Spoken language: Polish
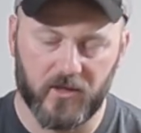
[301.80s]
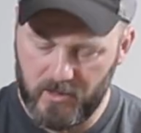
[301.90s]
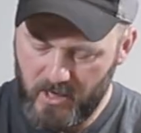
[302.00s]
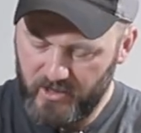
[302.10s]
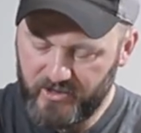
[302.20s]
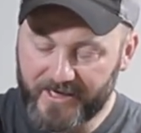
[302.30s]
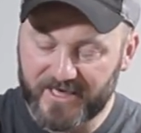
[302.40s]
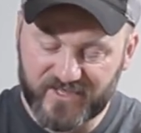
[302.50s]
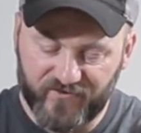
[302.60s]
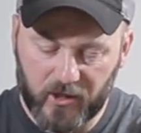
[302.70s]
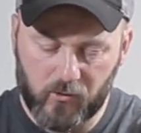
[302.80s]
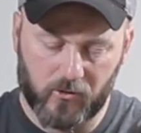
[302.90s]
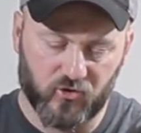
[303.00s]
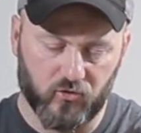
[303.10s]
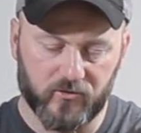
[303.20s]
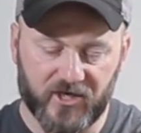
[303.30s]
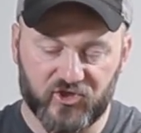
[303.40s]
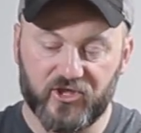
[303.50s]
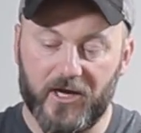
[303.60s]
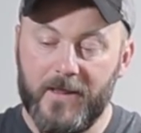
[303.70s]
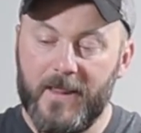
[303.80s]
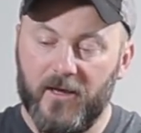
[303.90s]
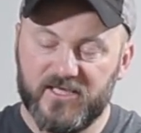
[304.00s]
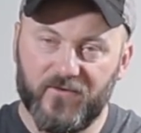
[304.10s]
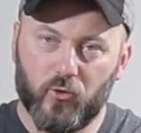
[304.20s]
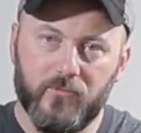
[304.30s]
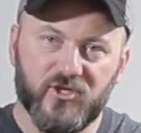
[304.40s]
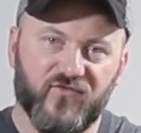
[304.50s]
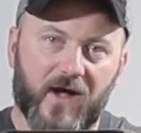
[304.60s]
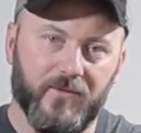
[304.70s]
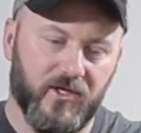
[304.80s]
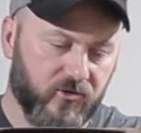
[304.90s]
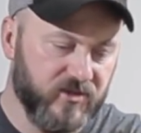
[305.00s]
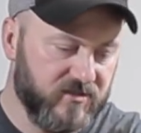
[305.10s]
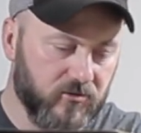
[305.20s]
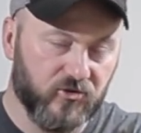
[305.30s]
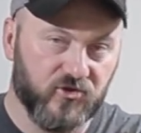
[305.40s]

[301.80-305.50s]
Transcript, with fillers: Nie? Taka zwykła koszulka szyta zwykłymi szwami to jest do